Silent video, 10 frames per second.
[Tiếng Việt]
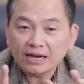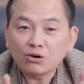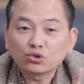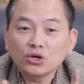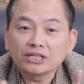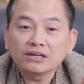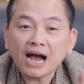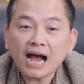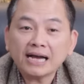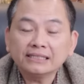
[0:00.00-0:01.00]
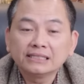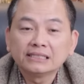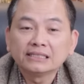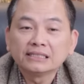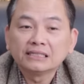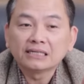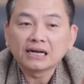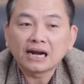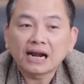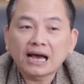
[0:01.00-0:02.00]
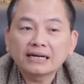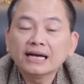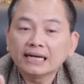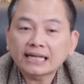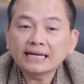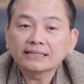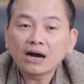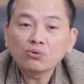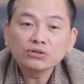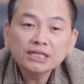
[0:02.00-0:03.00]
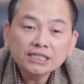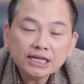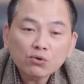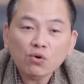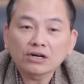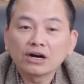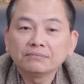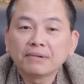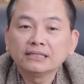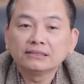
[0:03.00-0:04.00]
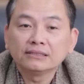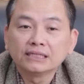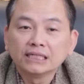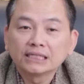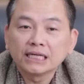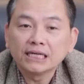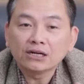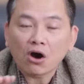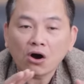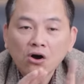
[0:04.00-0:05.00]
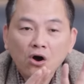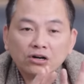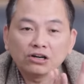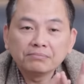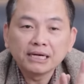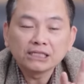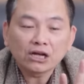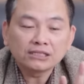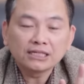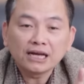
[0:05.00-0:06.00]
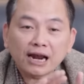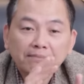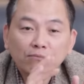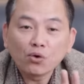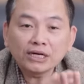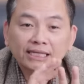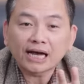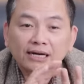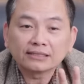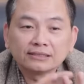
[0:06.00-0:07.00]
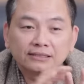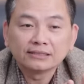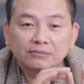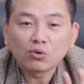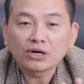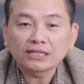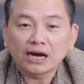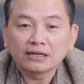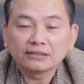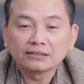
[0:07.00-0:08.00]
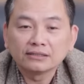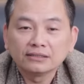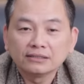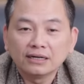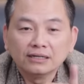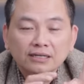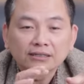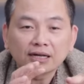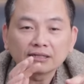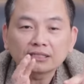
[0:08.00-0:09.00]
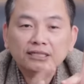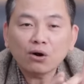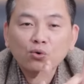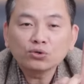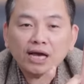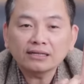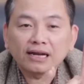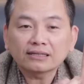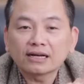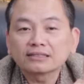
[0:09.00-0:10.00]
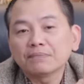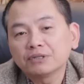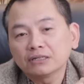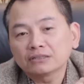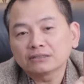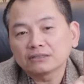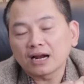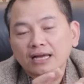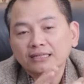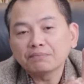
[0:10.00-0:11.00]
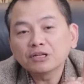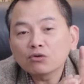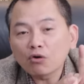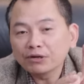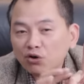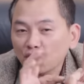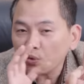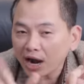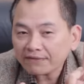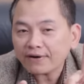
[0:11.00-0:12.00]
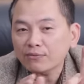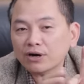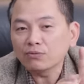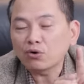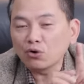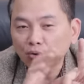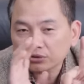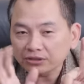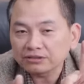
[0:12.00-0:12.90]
cái câu chuyện thứ hai là để thành công đi trên cuộc đời mình thì nó con người mình nó chia làm bốn cái tầng bốn cái tầng tầng sâu nhất là tầng tâm thức tức là cái tâm thức của mình có đủ khát vọng không có đủ